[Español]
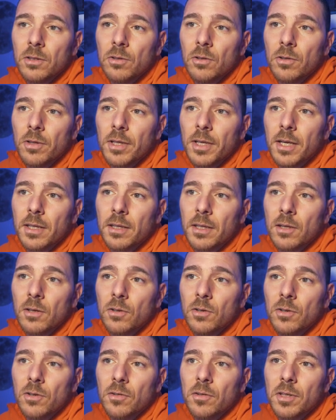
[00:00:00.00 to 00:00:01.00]
donde ya
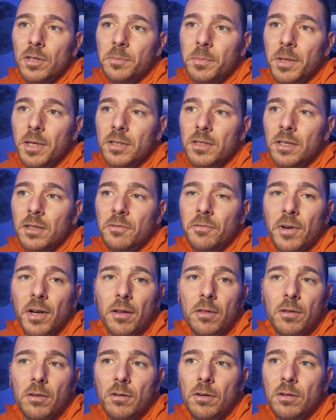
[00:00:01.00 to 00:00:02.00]
tengo espigas de
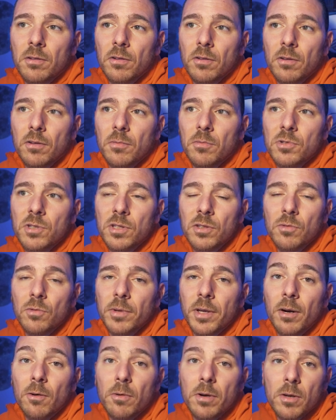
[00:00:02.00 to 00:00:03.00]
difracción y todo como si
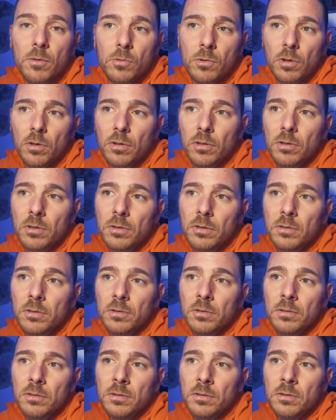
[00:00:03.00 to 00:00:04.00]
tuviera un Newton.
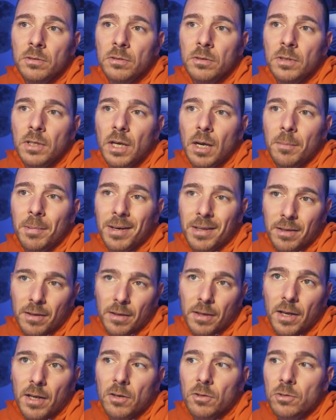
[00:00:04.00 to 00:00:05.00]
Aparte
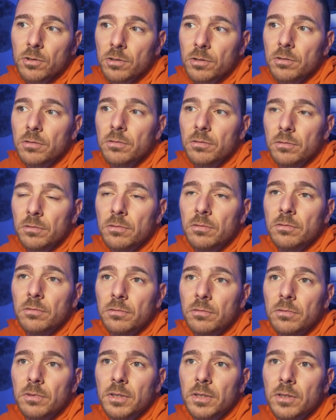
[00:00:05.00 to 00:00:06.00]
de halos.
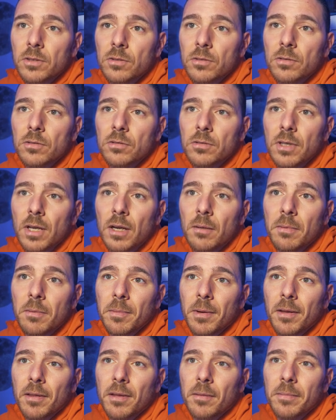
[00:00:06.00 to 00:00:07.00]
Eso ya me
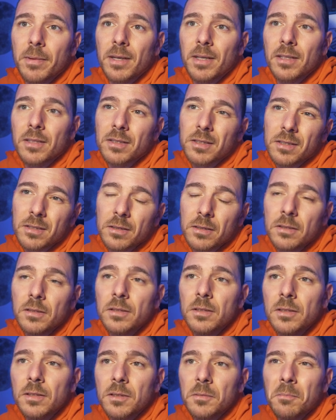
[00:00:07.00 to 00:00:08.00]
parece más,
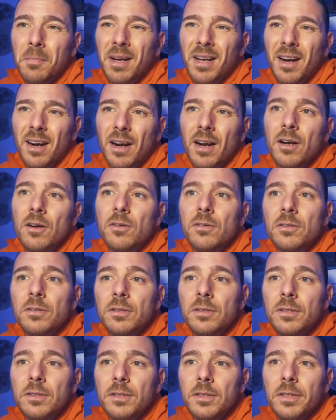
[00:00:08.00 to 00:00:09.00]
más raro.
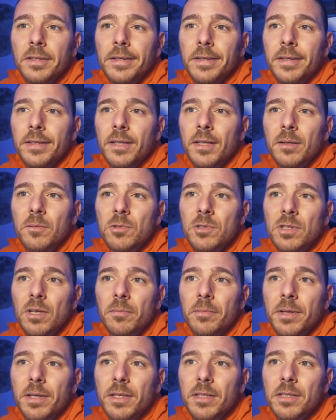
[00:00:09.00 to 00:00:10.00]
Aquí tenemos
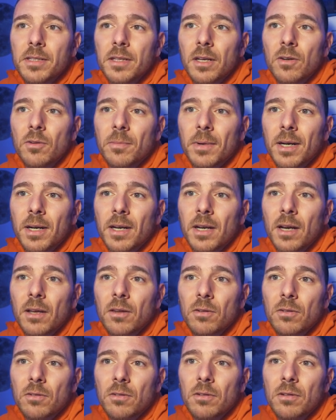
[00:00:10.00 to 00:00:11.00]
también este halo
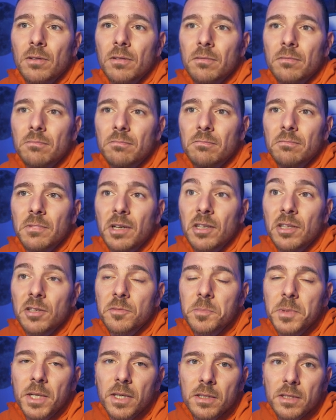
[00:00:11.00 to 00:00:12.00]
marcado con unas
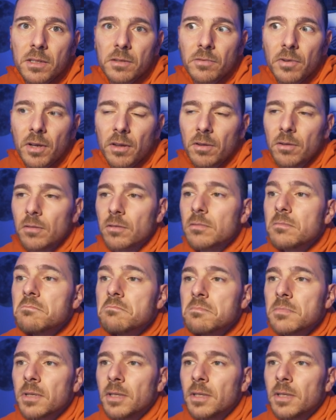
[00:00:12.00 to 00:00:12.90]
espigas de difracción